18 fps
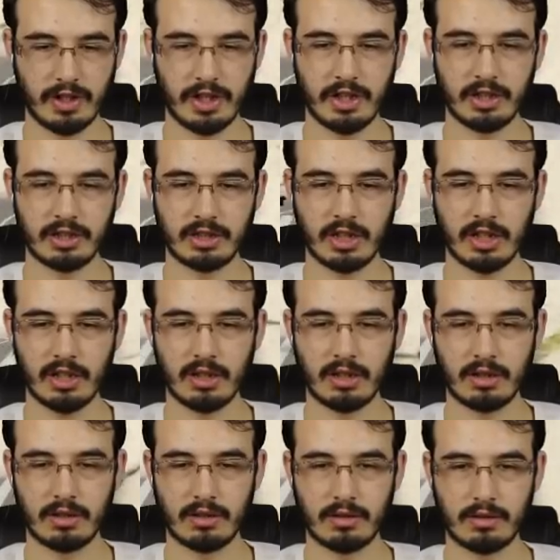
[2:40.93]
Ver hızı.
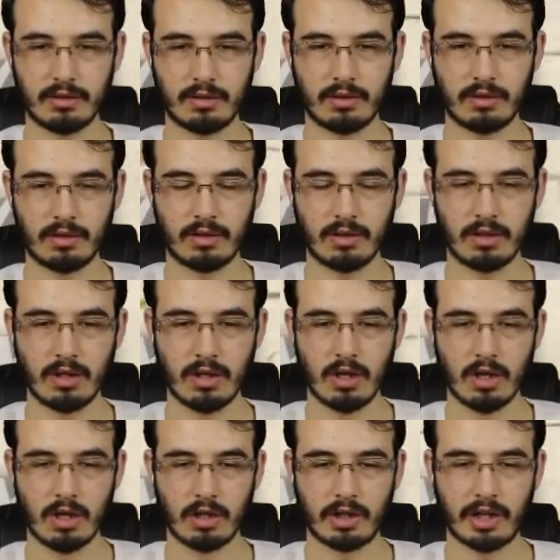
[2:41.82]

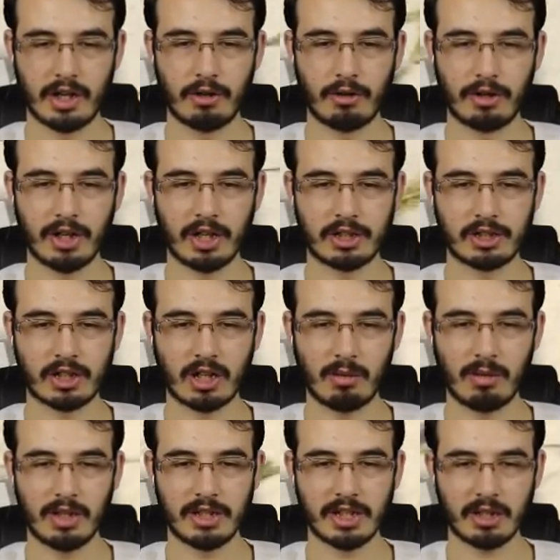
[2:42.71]
Geri oraya
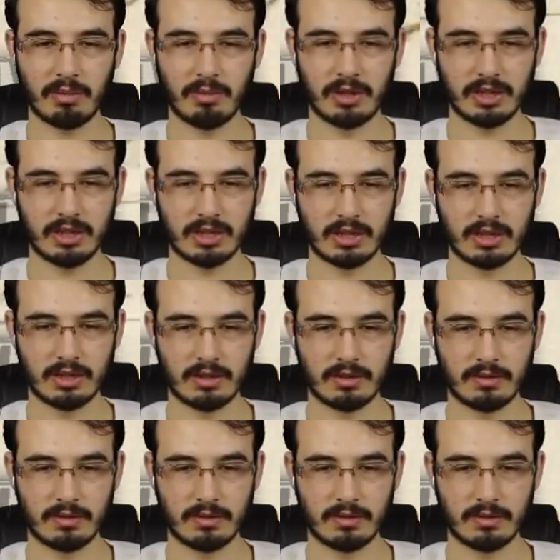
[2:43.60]
çıkabilecek miyiz?